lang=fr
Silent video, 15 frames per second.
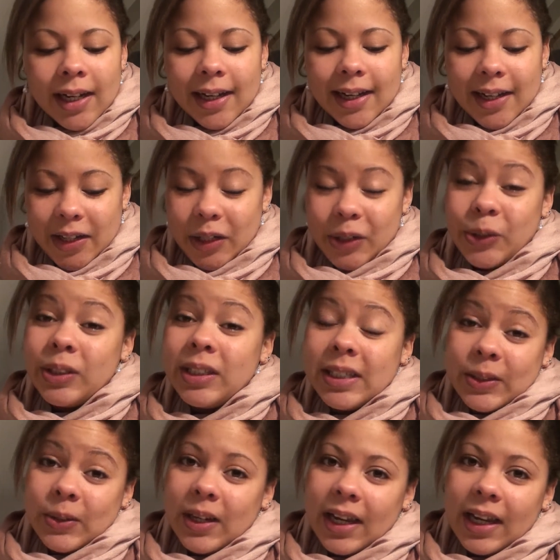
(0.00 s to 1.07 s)
Euh, je suis
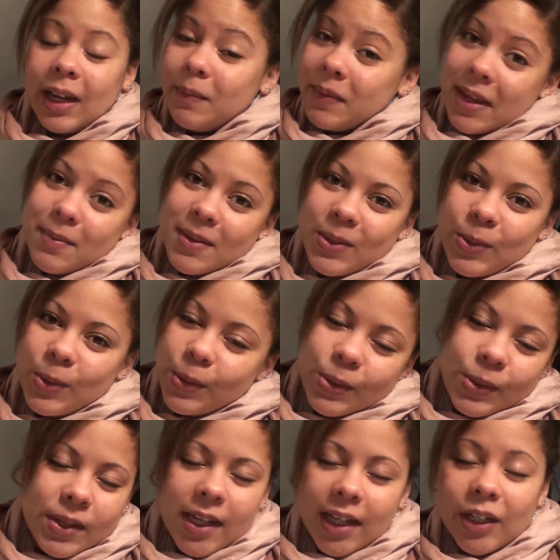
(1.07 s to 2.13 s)
désolée, comme d'habitude,
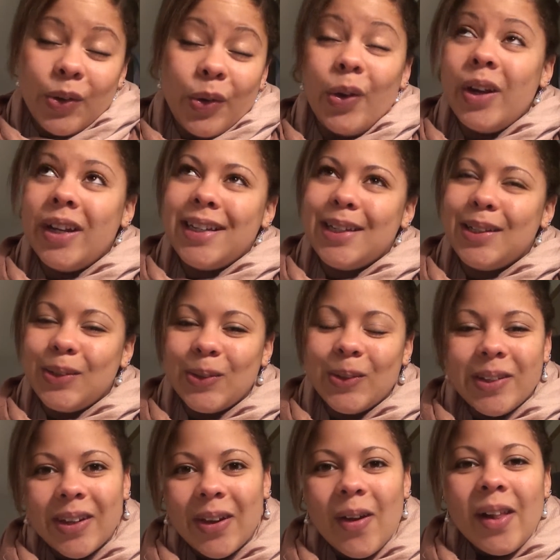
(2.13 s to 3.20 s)
je sais que je vous le dis tout
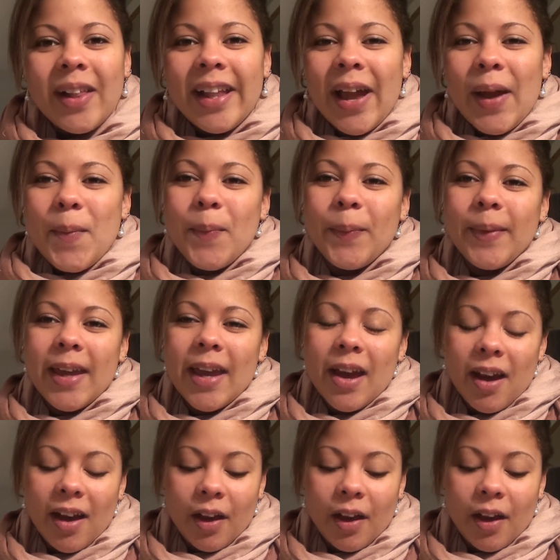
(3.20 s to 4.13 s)
le temps, mais